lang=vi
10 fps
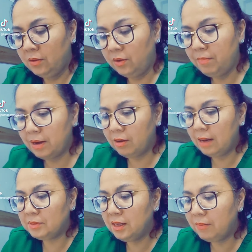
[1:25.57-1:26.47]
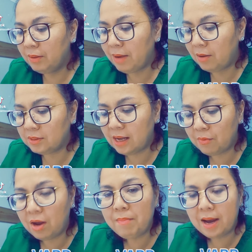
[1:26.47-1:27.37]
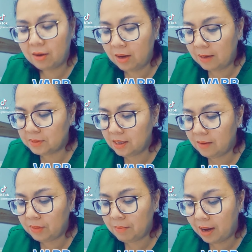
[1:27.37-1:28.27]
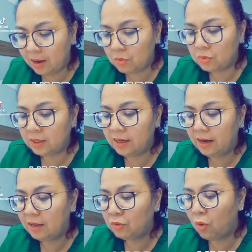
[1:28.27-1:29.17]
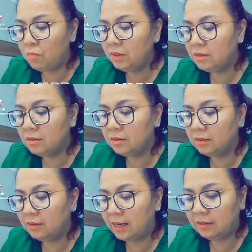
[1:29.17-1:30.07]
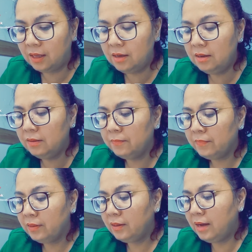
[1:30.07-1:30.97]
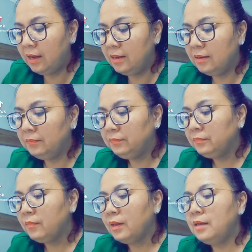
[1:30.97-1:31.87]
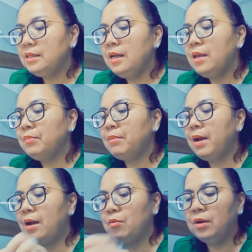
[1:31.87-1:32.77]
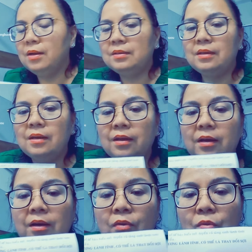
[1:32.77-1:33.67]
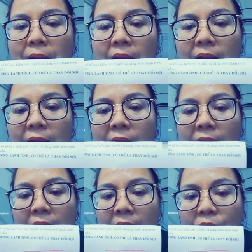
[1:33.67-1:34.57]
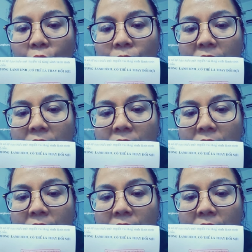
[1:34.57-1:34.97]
hồi đó bà có làm xét nghiệm tế bào sau đó bà có làm xét nghiệm tế bào yeah. Dạ. ra tổn thương lành tính đây cái xét nghiệm tế bào à, à, của bà là là tổn